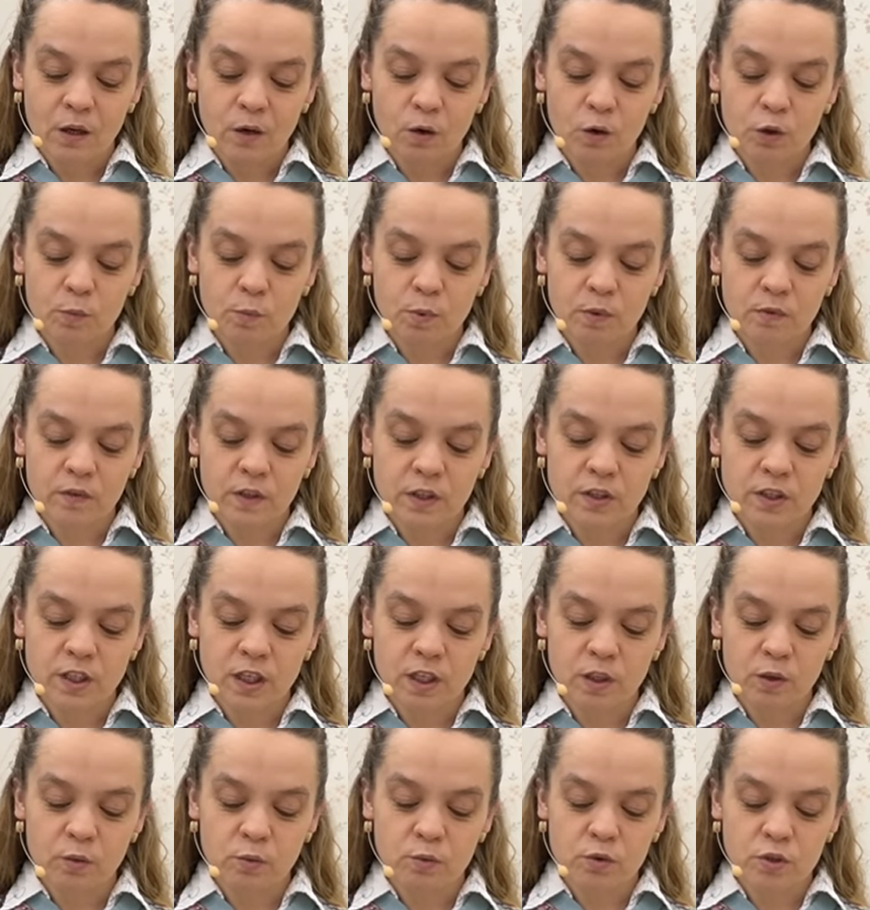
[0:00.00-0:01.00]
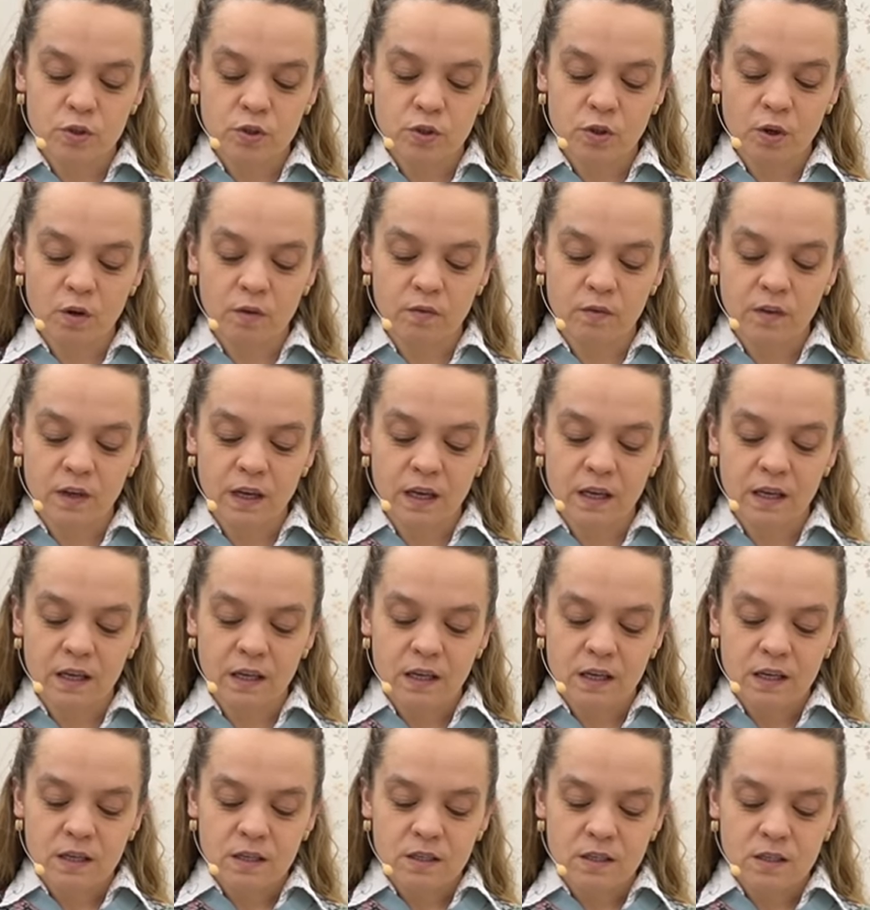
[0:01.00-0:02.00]
Odpowiedzieli uczniowie:
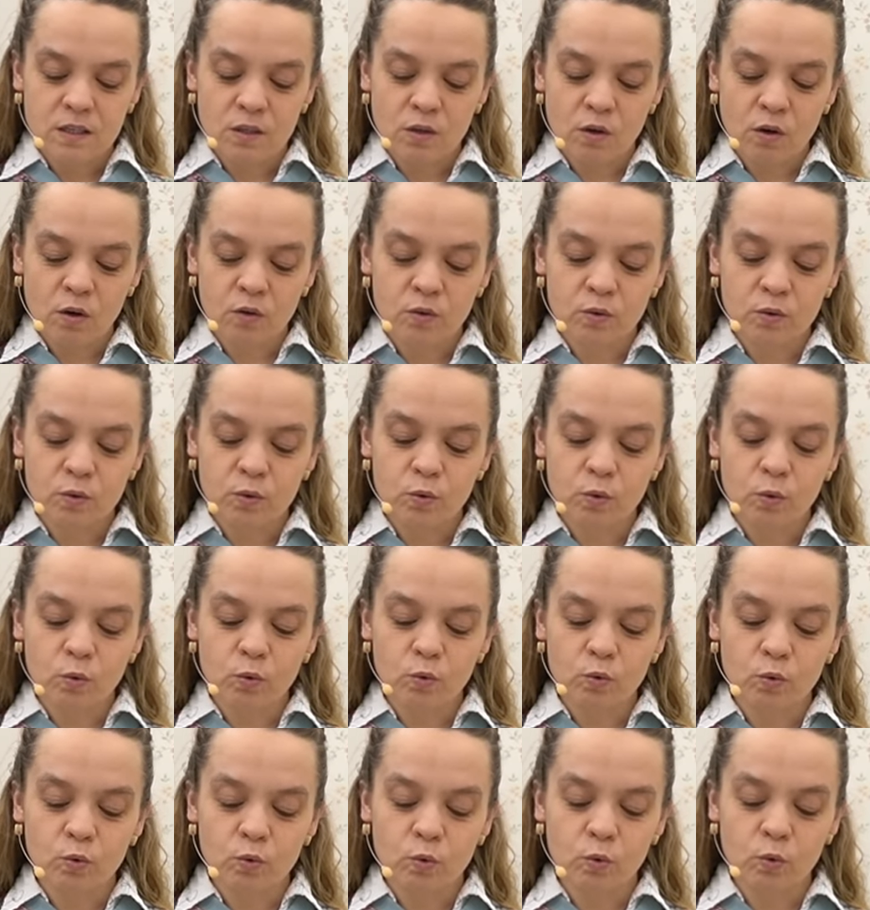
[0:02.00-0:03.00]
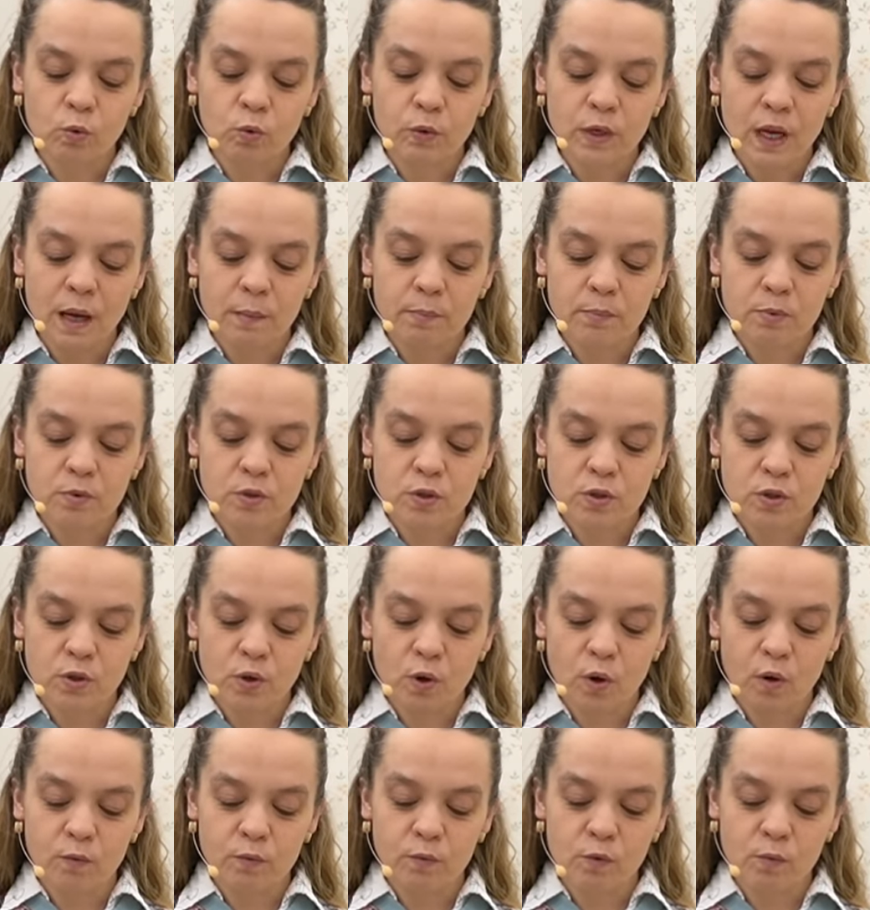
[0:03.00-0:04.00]
Skąd tu, tu na
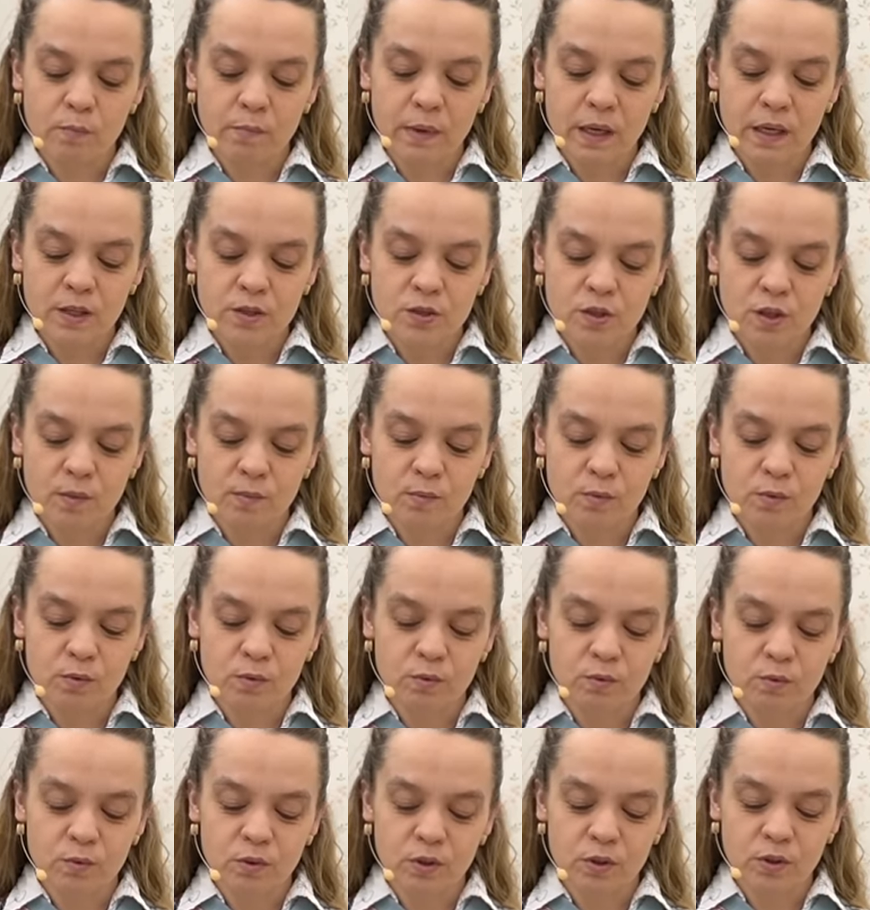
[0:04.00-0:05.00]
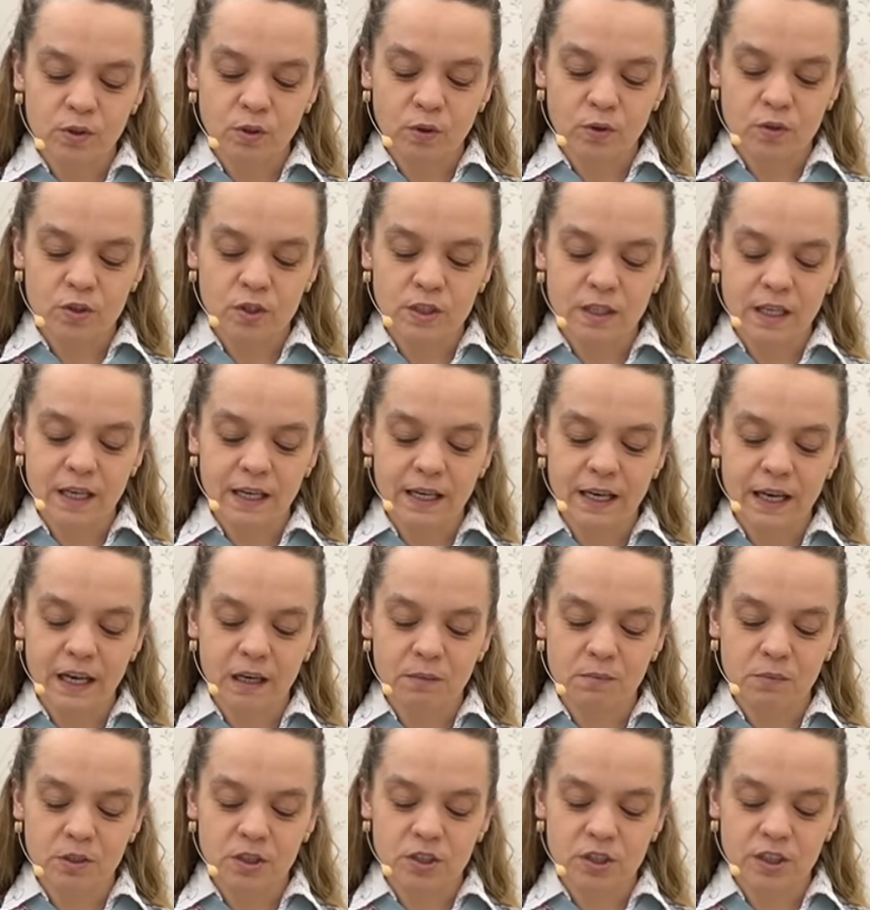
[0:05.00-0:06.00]
pustkowiu będzie mógł ktoś
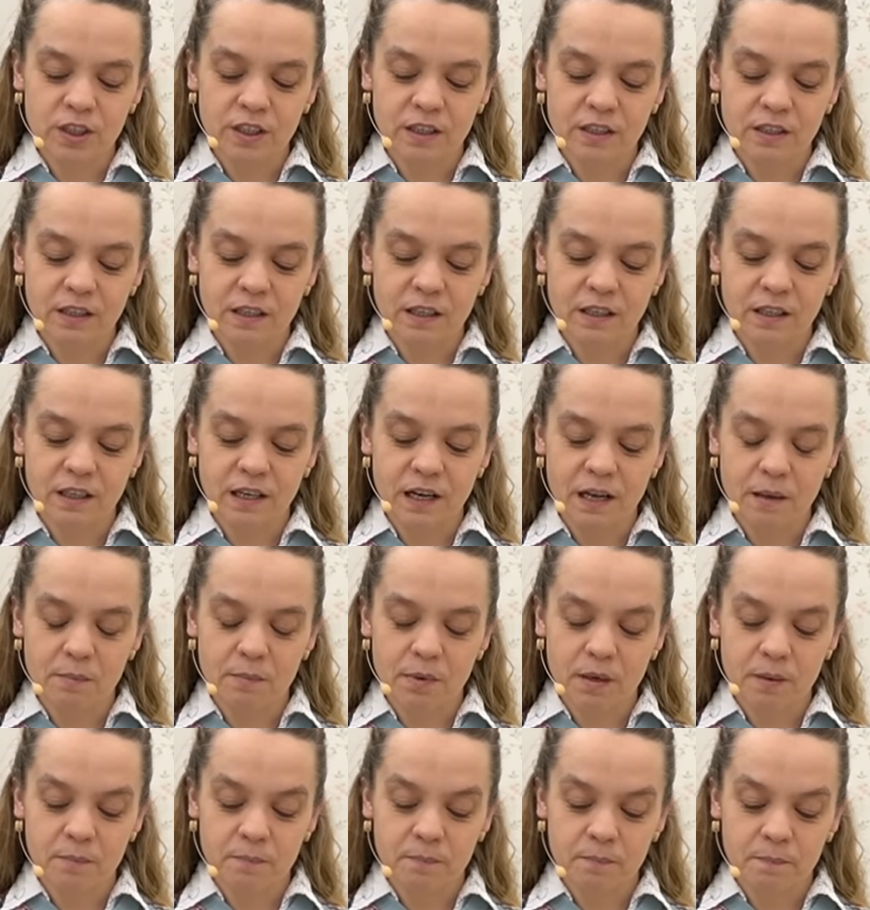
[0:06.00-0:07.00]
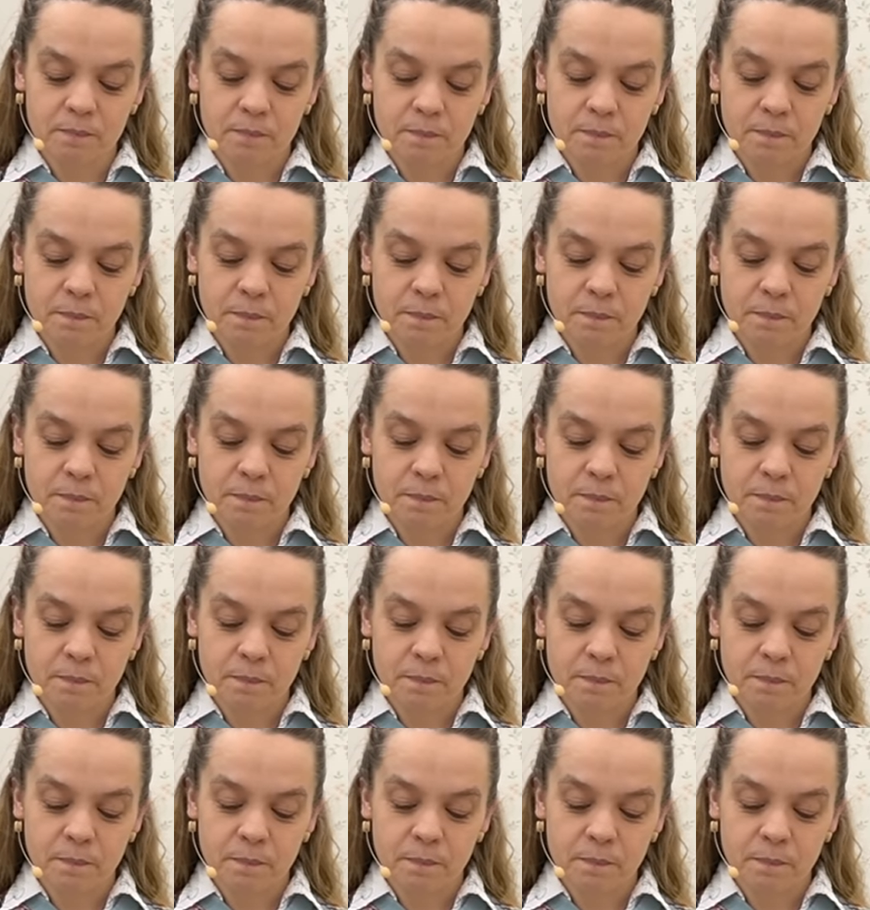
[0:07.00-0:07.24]
nakarmić ich chlebem?